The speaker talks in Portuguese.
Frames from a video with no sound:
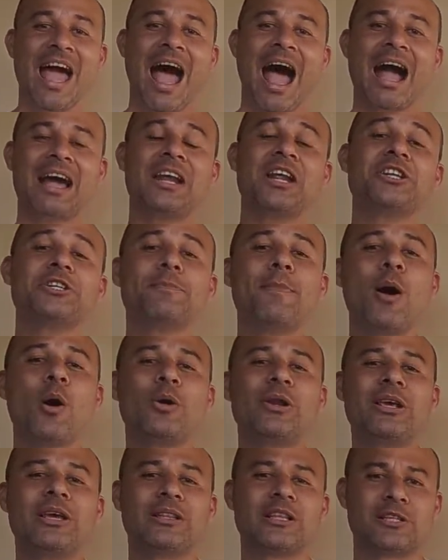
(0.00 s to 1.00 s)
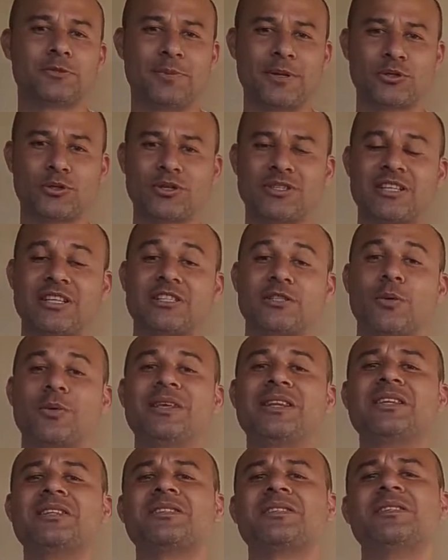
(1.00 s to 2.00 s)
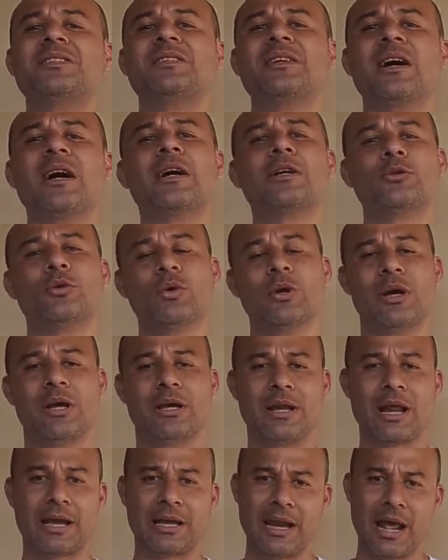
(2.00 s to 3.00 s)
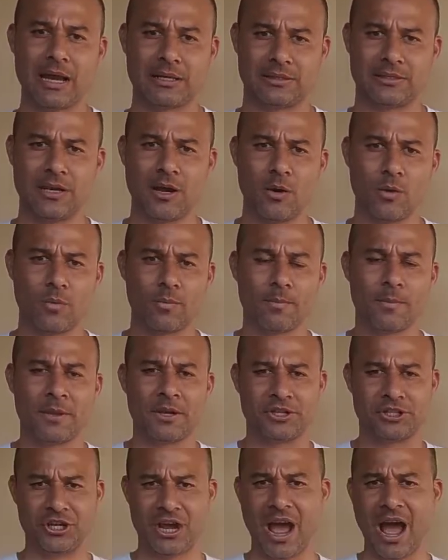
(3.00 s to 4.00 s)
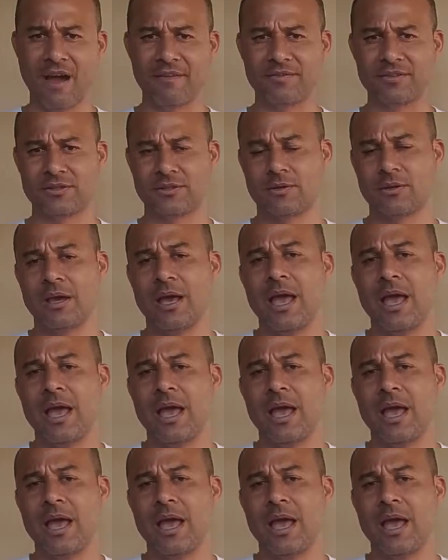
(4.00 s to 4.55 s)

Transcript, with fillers: A grande maioria das pessoas que estão iniciando na criação de aves